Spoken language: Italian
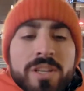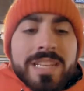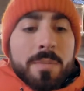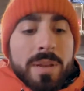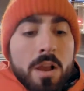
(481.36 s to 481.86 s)
ci
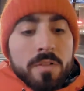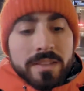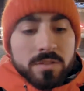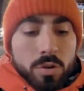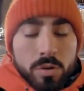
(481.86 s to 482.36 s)
incamminiamo
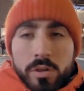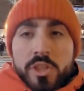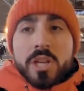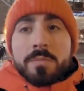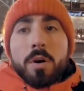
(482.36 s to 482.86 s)
verso
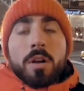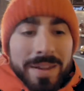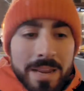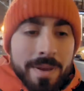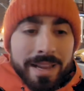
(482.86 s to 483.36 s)
il cibo
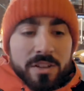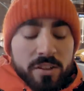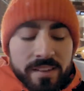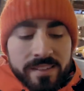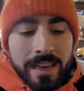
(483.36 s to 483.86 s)
Prima che
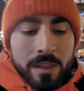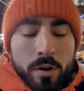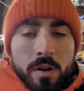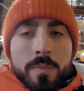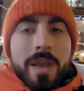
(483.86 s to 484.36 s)
ci si
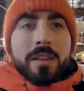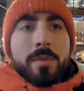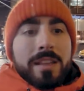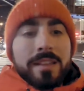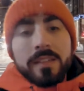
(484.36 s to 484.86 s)
sgretolino i piedi
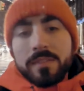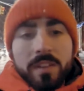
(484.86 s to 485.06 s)
perché